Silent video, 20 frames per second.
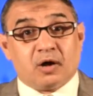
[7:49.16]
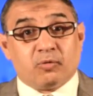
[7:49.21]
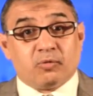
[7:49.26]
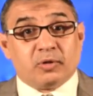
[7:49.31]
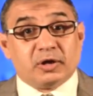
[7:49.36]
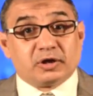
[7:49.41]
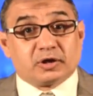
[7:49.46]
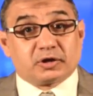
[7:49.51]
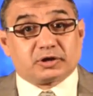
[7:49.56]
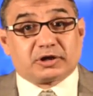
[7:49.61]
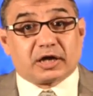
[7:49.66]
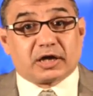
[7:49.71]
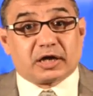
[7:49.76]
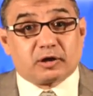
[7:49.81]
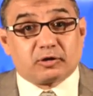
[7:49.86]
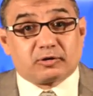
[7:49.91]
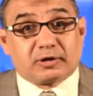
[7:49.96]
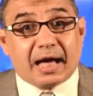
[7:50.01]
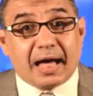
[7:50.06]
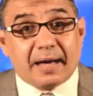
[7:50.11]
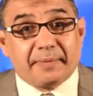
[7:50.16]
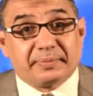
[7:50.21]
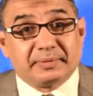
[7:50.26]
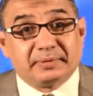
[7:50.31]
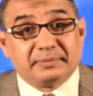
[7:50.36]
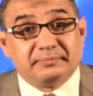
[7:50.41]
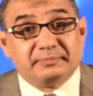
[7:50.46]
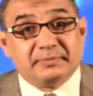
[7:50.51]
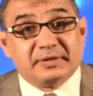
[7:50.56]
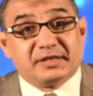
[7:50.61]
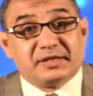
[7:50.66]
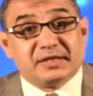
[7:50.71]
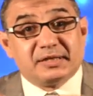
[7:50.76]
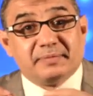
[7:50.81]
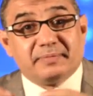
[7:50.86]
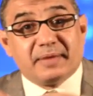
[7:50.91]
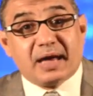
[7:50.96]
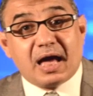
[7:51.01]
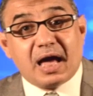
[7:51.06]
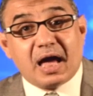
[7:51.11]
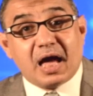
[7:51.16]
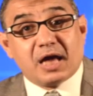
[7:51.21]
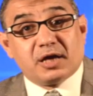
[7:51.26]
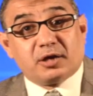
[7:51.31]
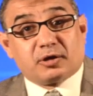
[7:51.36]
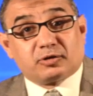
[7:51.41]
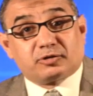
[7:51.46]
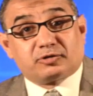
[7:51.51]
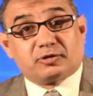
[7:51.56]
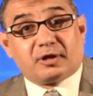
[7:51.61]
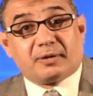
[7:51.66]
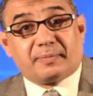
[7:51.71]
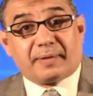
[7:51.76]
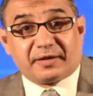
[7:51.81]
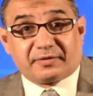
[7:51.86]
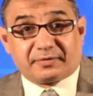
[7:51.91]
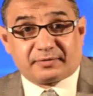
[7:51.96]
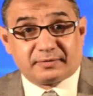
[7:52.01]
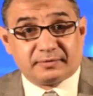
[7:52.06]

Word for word: ويرص الركاب مثل ما يرص البيض